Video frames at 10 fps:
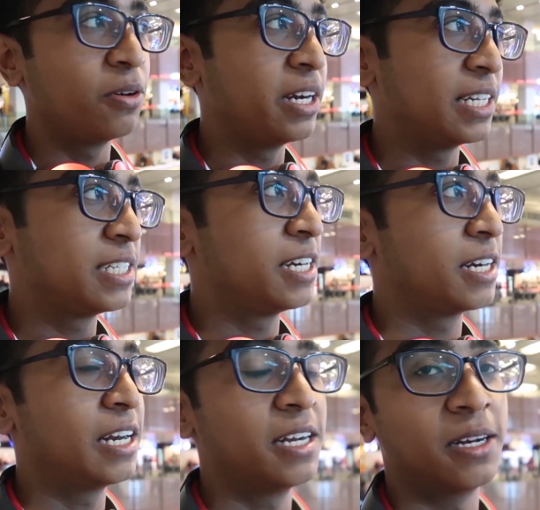போய் ரெஸ்ட்
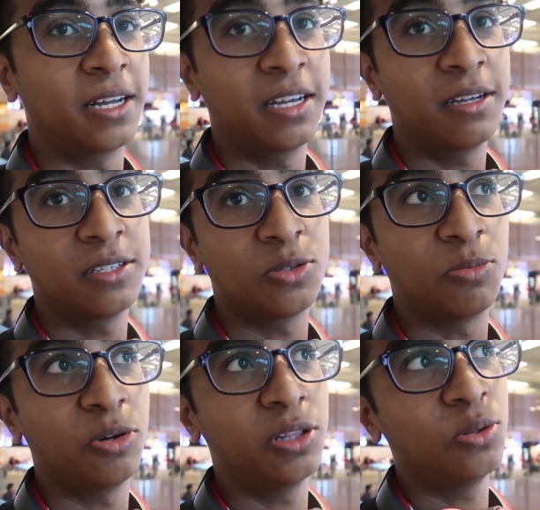எடுக்கலான்னு இருக்கேன் ஸோ
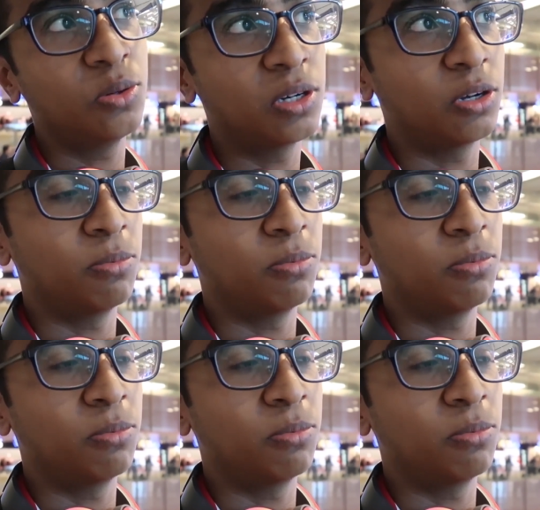போய் தூங்கணும்